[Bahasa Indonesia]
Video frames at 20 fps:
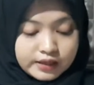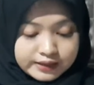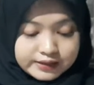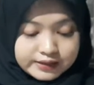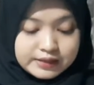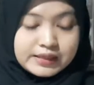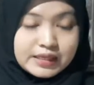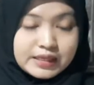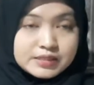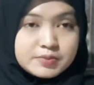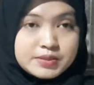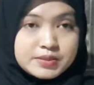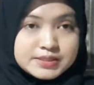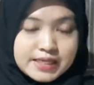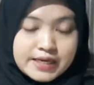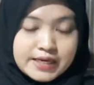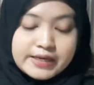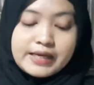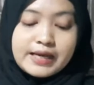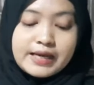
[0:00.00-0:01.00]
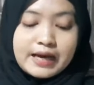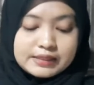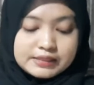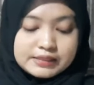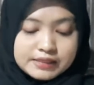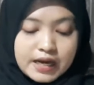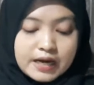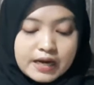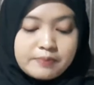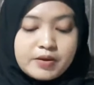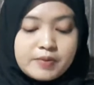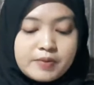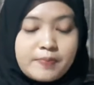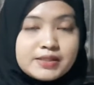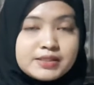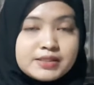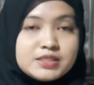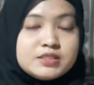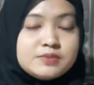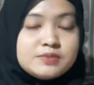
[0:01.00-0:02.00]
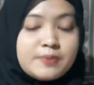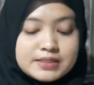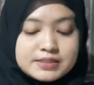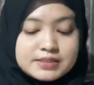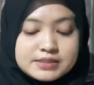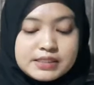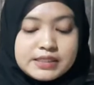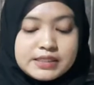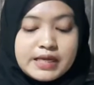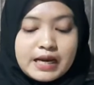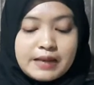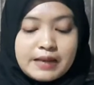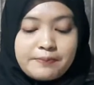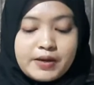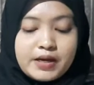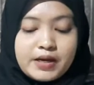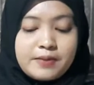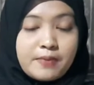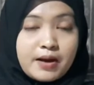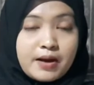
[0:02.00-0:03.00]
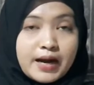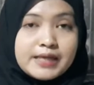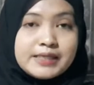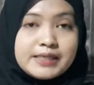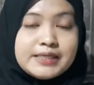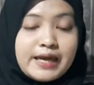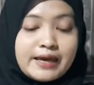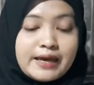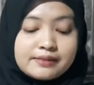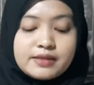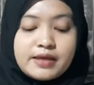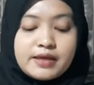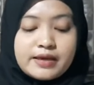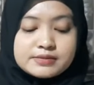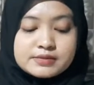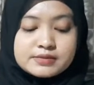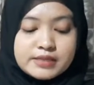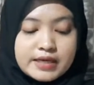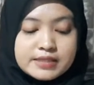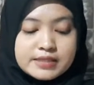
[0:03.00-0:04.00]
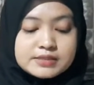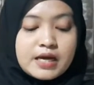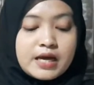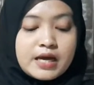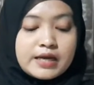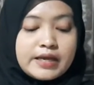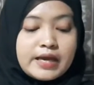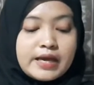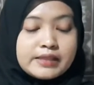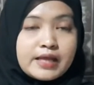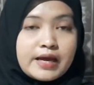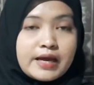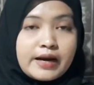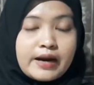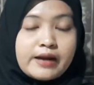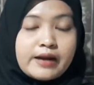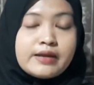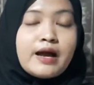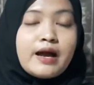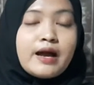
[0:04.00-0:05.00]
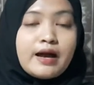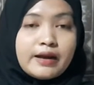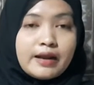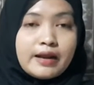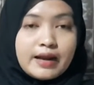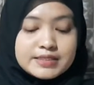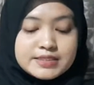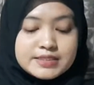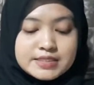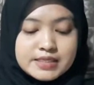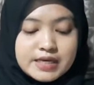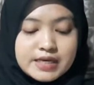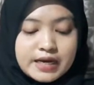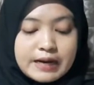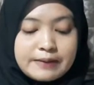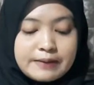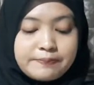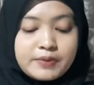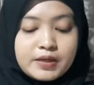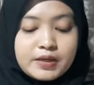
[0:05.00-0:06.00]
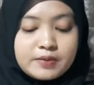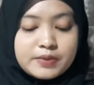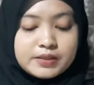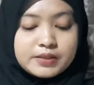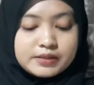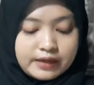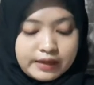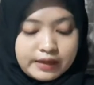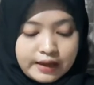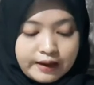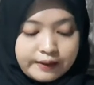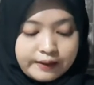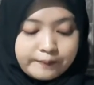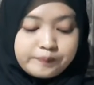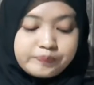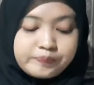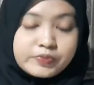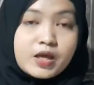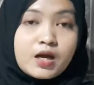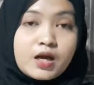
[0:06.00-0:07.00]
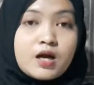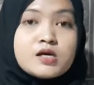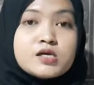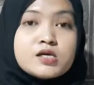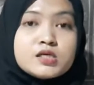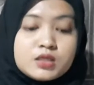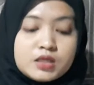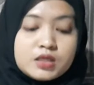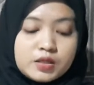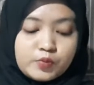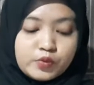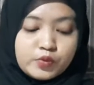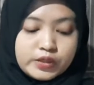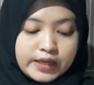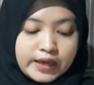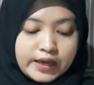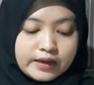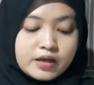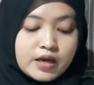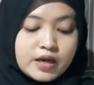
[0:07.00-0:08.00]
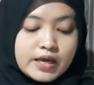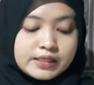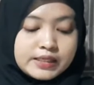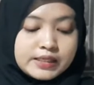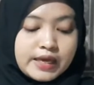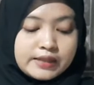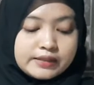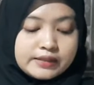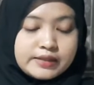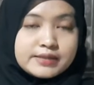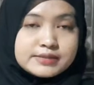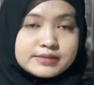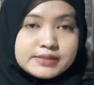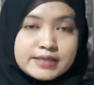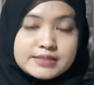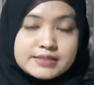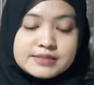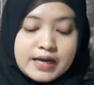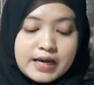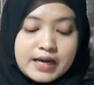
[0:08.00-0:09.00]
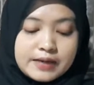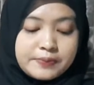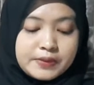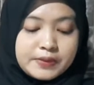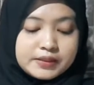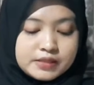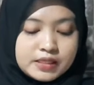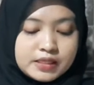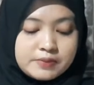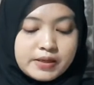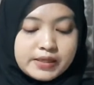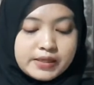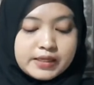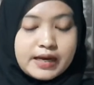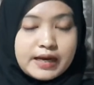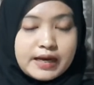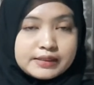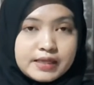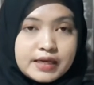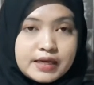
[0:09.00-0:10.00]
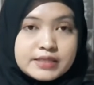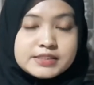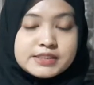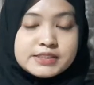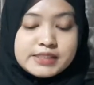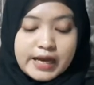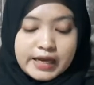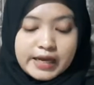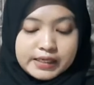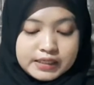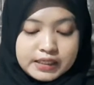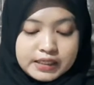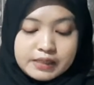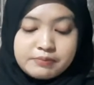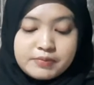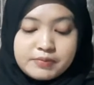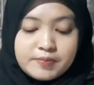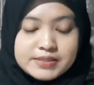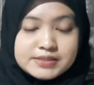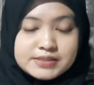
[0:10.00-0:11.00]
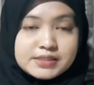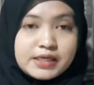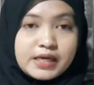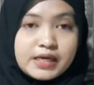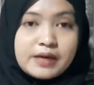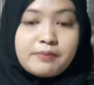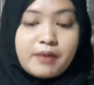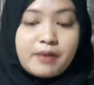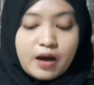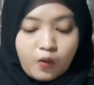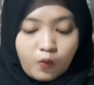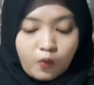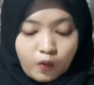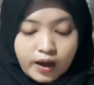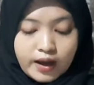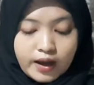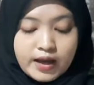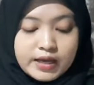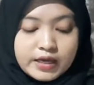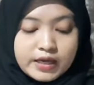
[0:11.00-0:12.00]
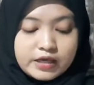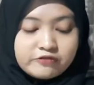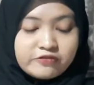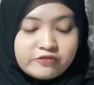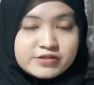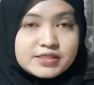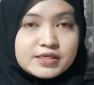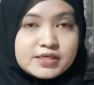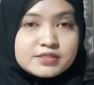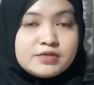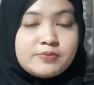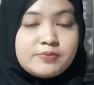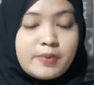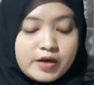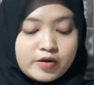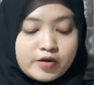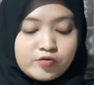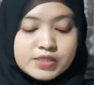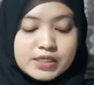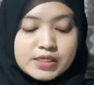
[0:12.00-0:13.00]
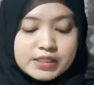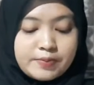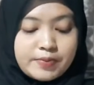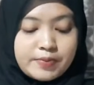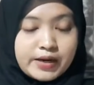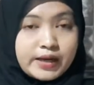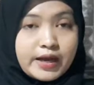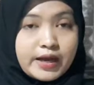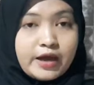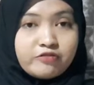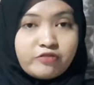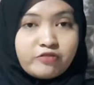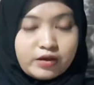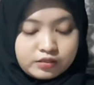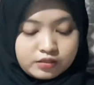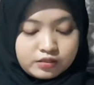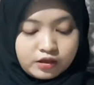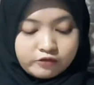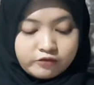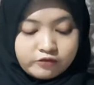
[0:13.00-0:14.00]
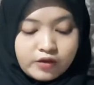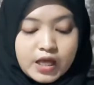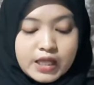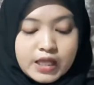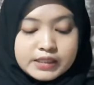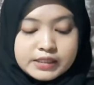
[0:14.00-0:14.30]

entitas besar di Qatar berpartisipasi dalam pengembangan di diantaranya adalah jajaran kementerian. Kemudian, KNTSS sangat penting bagi Qatar jika ingin memastikan bahwa investasi pariwisata mereka efektif.